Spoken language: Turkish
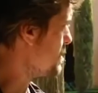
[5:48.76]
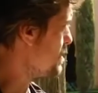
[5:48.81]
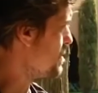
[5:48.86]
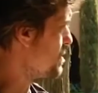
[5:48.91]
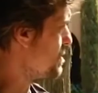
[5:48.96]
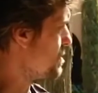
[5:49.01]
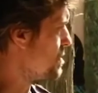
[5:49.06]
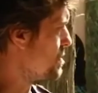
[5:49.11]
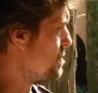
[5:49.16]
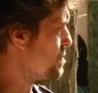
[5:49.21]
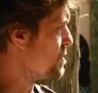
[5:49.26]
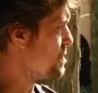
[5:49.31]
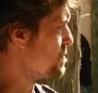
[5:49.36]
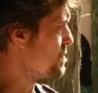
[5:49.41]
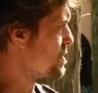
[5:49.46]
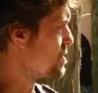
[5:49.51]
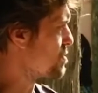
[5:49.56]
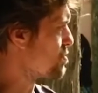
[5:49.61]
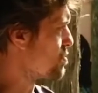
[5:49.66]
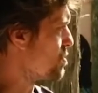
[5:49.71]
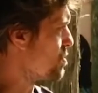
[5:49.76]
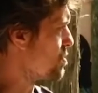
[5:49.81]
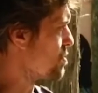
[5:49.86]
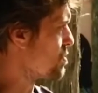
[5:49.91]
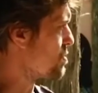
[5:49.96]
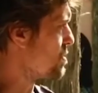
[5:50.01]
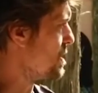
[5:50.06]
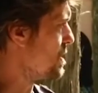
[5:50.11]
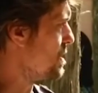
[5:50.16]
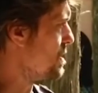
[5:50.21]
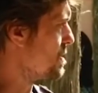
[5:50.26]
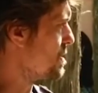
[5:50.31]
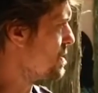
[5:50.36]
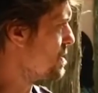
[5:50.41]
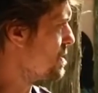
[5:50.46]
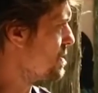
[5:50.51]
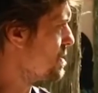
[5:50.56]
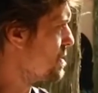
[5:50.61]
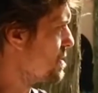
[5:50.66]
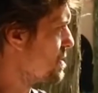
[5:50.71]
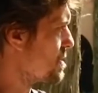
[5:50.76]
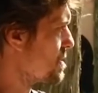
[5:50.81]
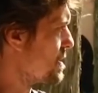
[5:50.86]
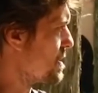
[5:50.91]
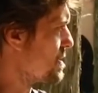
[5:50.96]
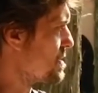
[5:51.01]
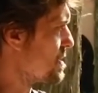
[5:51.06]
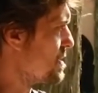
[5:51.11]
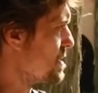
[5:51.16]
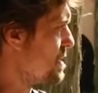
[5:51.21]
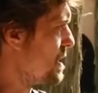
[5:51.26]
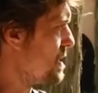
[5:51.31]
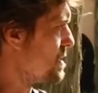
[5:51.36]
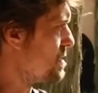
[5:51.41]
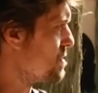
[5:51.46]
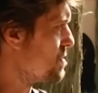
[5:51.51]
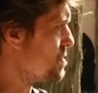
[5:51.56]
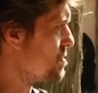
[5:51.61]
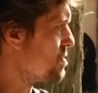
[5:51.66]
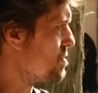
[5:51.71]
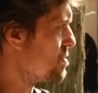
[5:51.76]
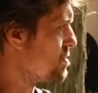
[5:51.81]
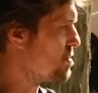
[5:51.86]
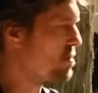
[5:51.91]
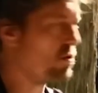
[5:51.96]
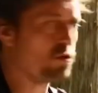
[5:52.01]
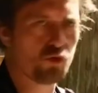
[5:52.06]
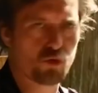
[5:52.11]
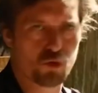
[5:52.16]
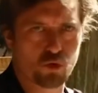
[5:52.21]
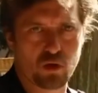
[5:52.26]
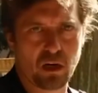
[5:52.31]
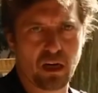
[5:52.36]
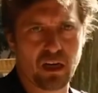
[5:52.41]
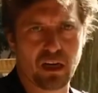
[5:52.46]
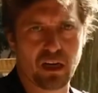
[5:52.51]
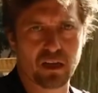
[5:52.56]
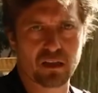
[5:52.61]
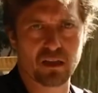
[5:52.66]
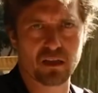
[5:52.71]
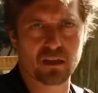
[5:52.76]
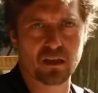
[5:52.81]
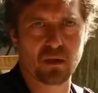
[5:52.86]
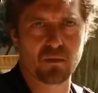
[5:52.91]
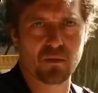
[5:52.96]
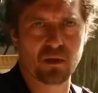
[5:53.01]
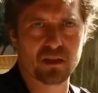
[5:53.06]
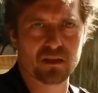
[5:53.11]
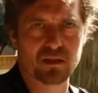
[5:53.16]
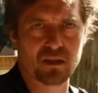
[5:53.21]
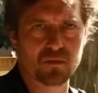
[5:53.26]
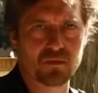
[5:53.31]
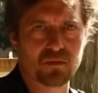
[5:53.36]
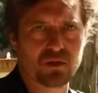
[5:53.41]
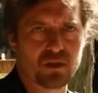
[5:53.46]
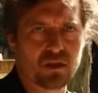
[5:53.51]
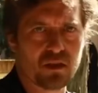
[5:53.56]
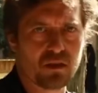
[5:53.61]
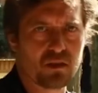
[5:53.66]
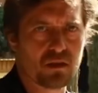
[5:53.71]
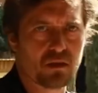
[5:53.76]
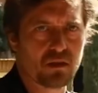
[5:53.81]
e, binbir zorlukla getirilen su kaynaklarından bahsetmiştik.